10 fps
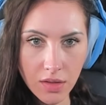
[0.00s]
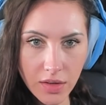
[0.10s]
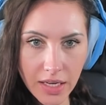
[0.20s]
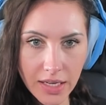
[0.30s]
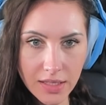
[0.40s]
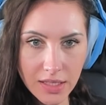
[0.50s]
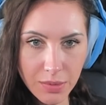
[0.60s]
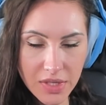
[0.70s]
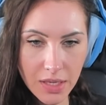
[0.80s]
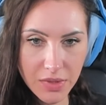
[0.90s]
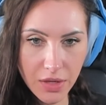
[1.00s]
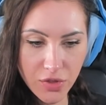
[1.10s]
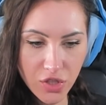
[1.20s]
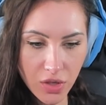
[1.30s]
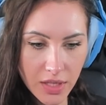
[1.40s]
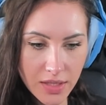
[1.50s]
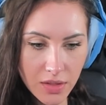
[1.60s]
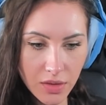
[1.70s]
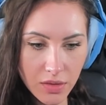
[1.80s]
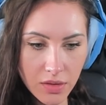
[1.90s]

Okay, ich hab's, ich hab's aufgestochen. Let's go.